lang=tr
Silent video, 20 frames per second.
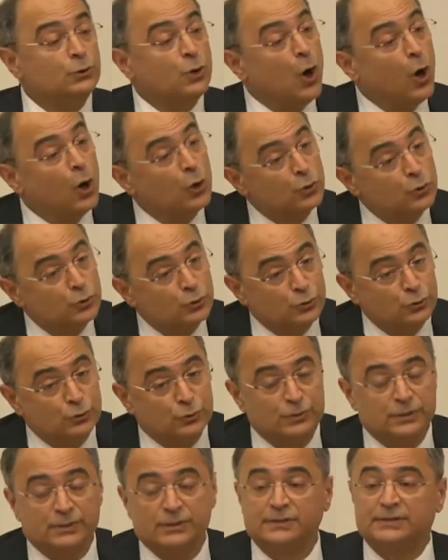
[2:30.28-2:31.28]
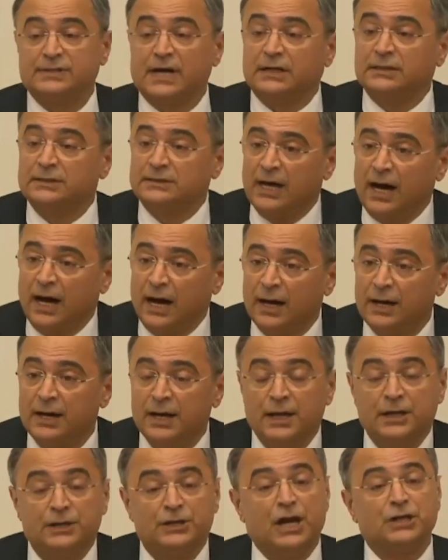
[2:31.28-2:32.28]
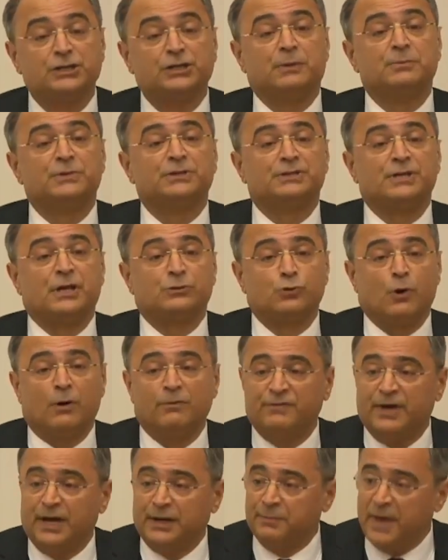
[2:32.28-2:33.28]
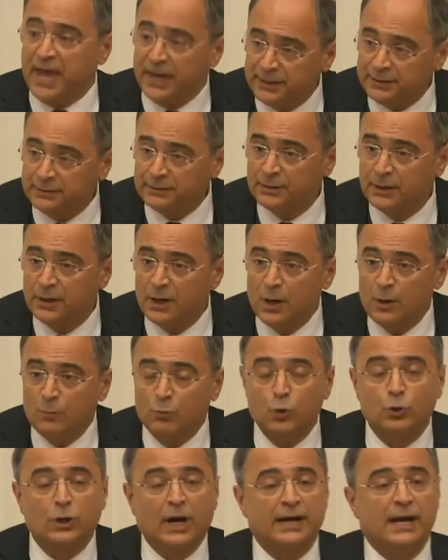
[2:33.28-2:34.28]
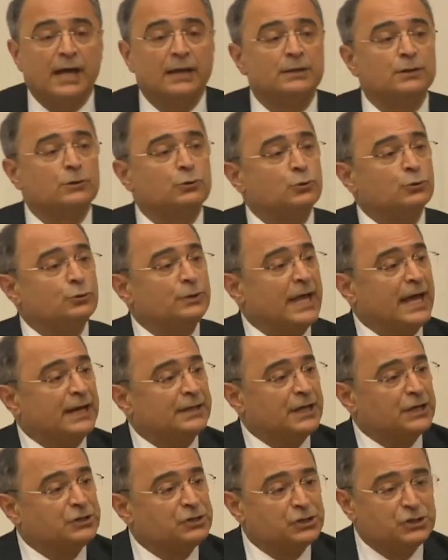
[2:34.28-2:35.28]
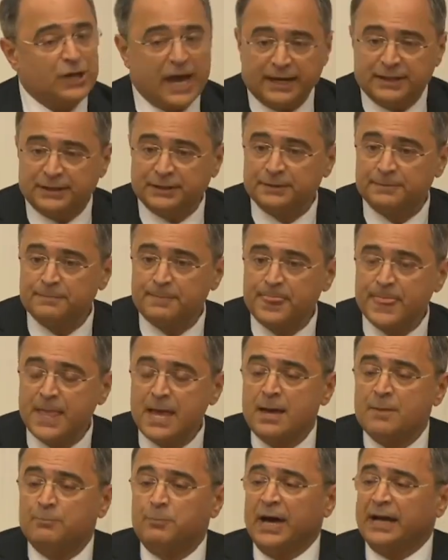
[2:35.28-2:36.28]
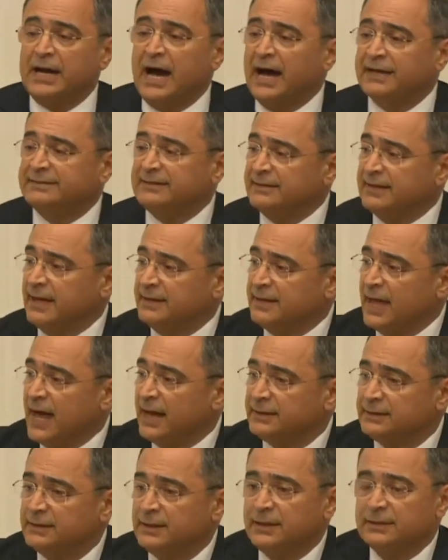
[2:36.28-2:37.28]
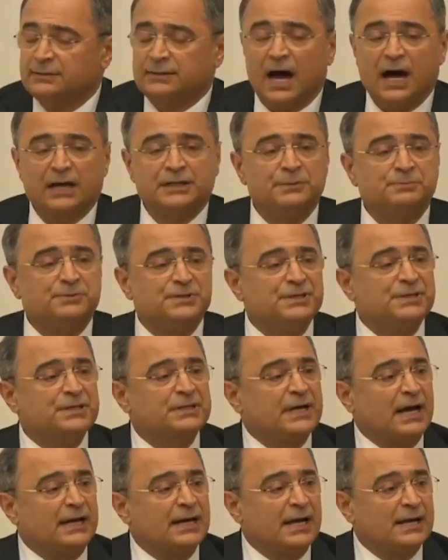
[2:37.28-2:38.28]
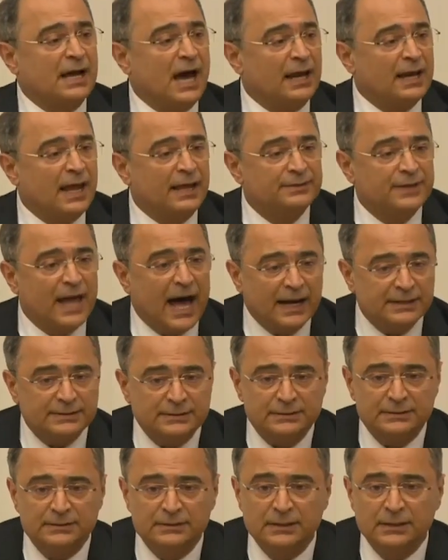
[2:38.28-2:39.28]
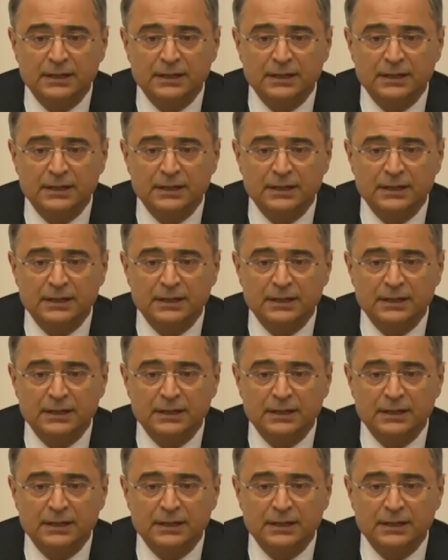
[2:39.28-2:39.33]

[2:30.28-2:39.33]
Ne olursunuz sakın ha yaşamınıza son vermeyin. Bu karanlık günler geçecek. Beraat edenler, takipsizlik kararı alanlar,